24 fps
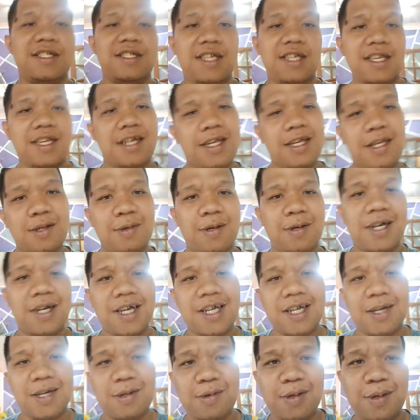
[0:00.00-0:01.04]
eh, ngayong
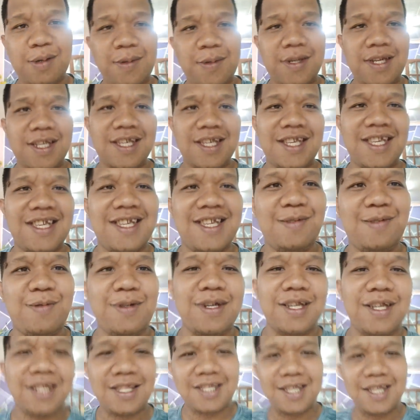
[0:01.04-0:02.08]
araw naman eh
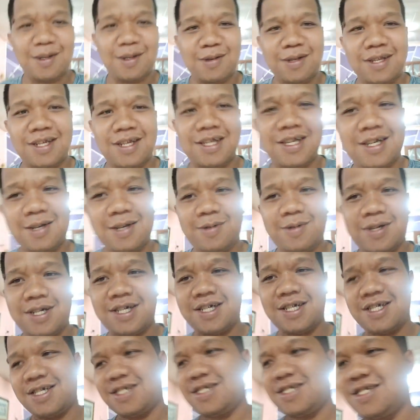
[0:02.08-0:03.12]
wala tayong ginagawa.
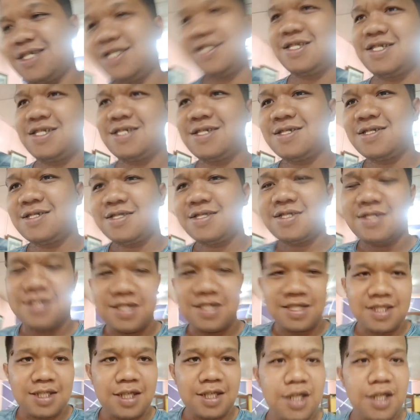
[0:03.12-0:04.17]

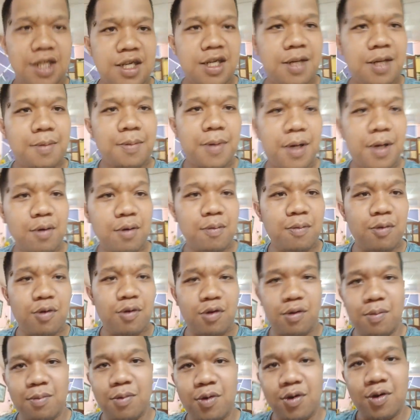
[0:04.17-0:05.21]
At kanina pa ako
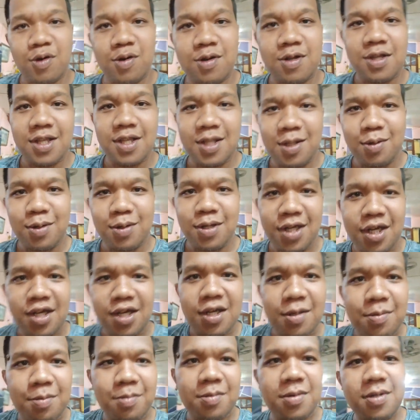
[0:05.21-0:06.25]
burin-burin dito.
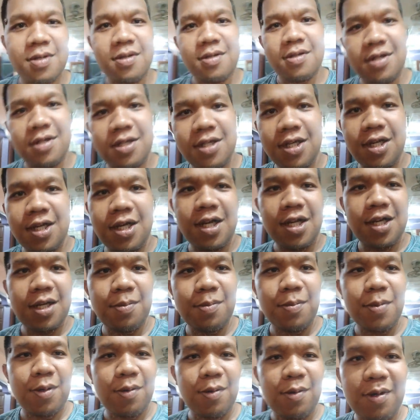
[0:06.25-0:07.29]
Inanap,
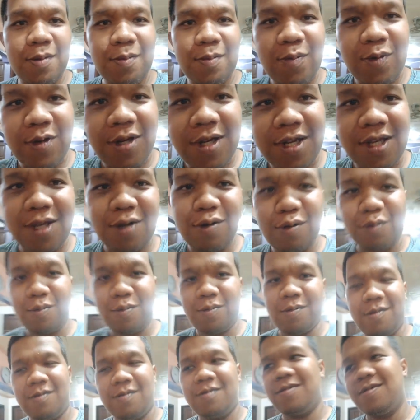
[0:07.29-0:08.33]
naghahanap ako ng pwede kong
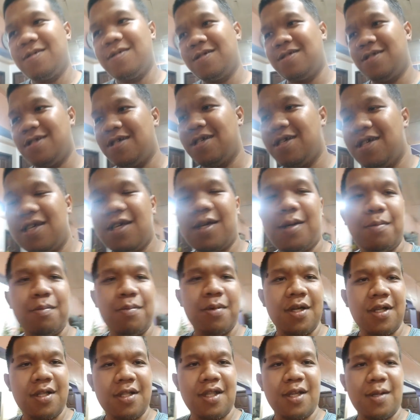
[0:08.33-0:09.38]

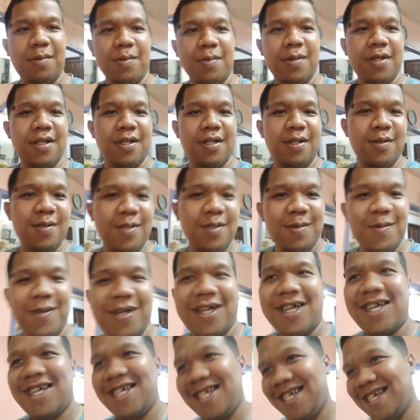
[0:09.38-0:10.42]
pagtripan dito sa
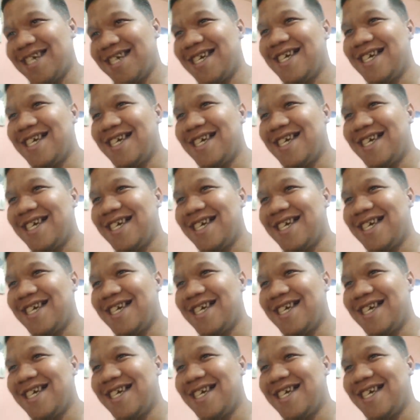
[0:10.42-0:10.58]
bahay.